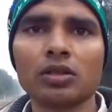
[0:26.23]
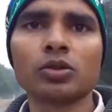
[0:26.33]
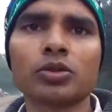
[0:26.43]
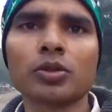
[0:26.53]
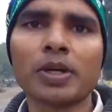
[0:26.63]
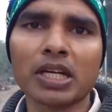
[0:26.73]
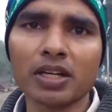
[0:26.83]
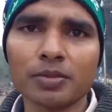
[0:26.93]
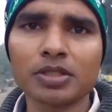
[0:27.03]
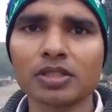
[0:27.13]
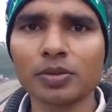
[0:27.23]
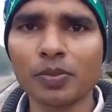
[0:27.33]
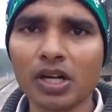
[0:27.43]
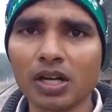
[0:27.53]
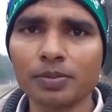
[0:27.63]
नमस्कार तो दोस्तों मेरा नाम है संदीप
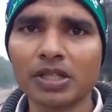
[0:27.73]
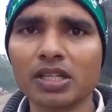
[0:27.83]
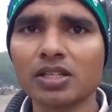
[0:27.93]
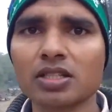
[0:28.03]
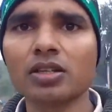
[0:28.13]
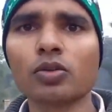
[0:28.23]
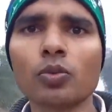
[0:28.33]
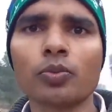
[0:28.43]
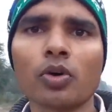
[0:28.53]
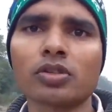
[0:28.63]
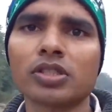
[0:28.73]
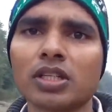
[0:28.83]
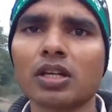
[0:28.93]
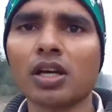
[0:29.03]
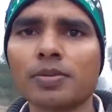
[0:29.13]
कुमार आप देख रहे हैं यस के ग्रुप ब्लॉग
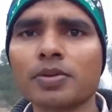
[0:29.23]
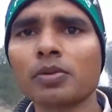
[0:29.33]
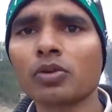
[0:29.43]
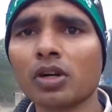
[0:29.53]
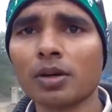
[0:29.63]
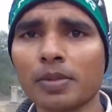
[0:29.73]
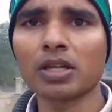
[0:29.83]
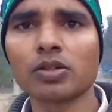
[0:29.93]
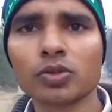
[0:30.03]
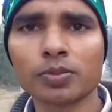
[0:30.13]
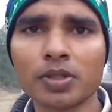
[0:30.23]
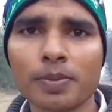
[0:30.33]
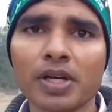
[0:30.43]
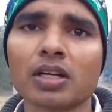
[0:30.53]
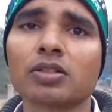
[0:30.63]
चैनल आप सब लोगों का हमारे यूट्यूब चैनल
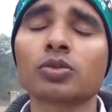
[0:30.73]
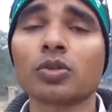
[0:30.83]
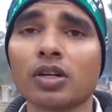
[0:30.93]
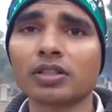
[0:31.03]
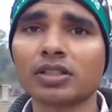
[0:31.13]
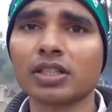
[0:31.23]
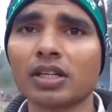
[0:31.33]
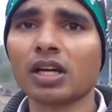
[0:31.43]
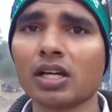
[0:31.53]
पर हार्दिक स्वागत है